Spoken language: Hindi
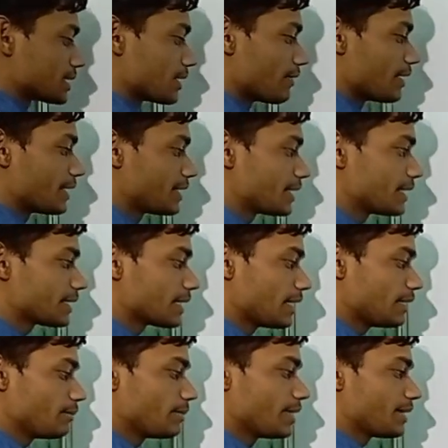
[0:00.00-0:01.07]
17
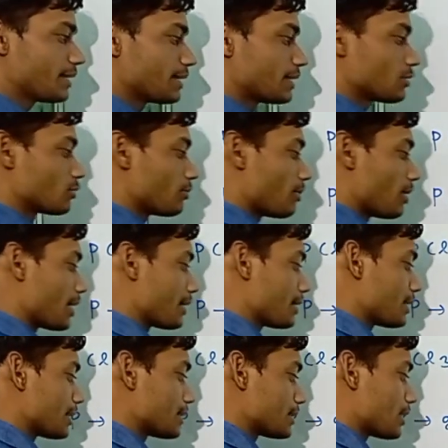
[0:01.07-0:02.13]
का एलिमेंट है तो
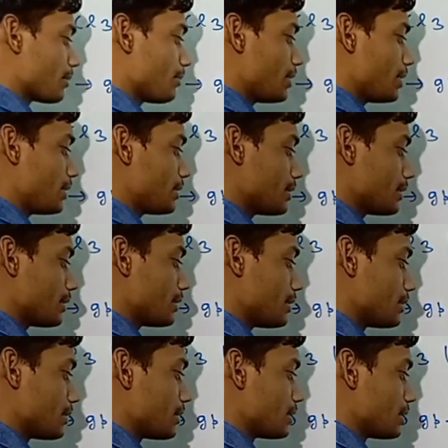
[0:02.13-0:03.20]
बाहरी कक्षा में
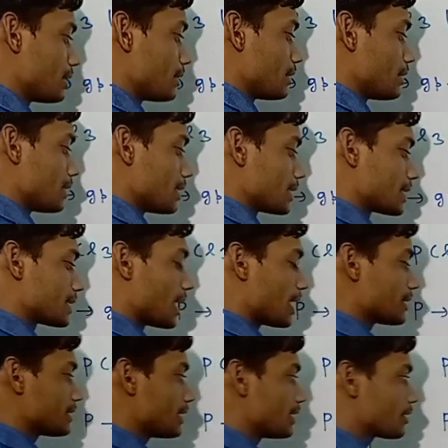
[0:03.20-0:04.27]

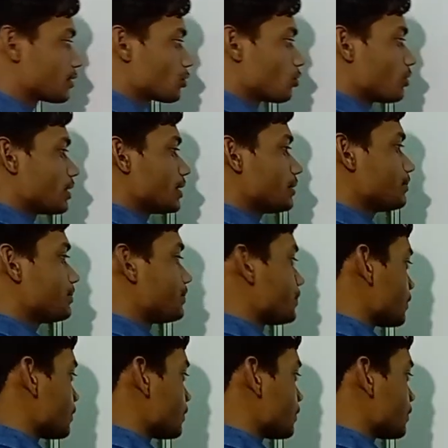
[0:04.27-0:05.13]
सात इलेक्ट्रॉन है